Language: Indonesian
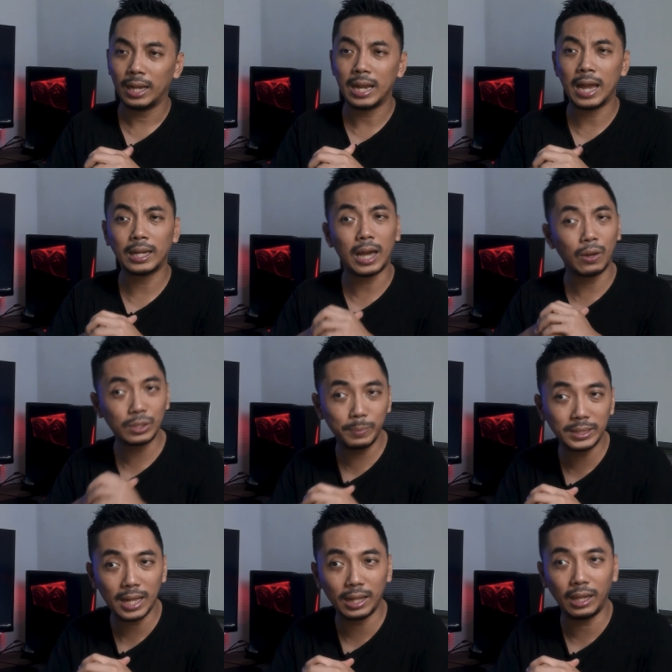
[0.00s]
Dan kalau
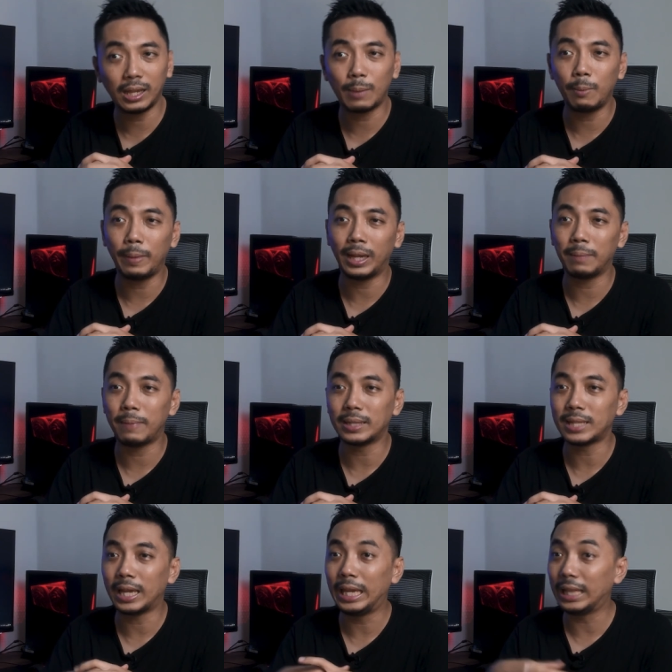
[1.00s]
semisal nih kamu pengen
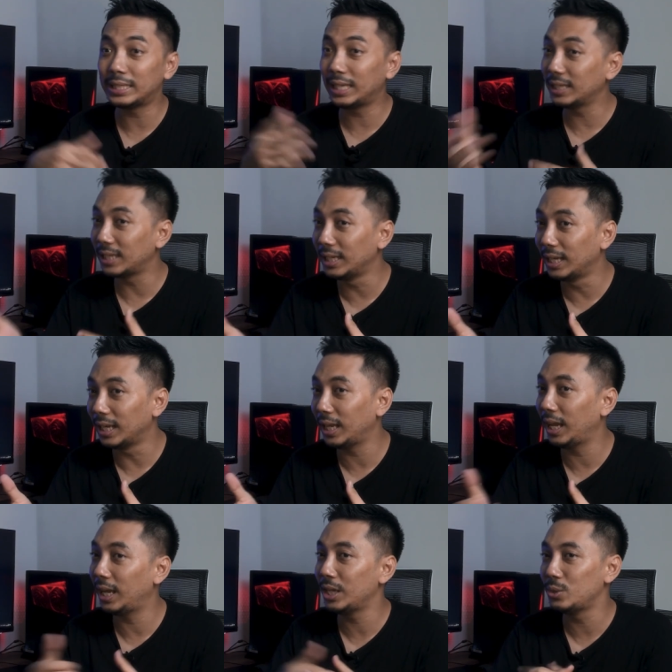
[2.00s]
pasang heatsink
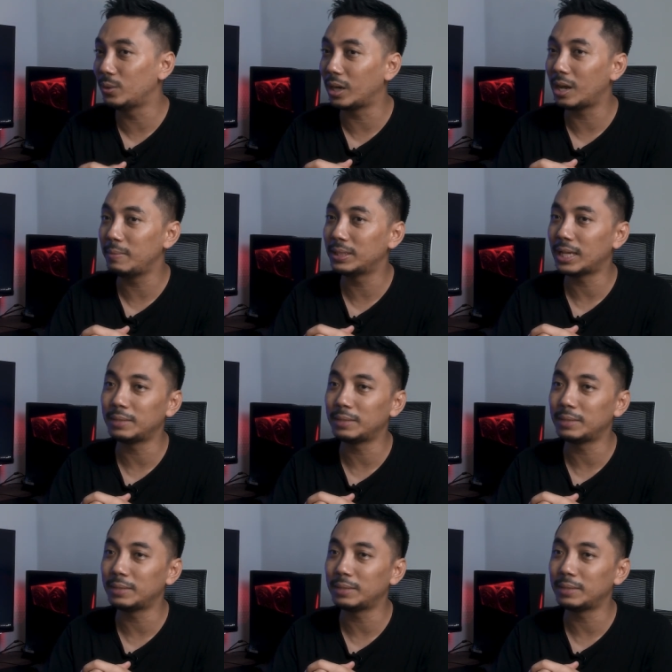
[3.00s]
sendiri, ini juga nggak bisa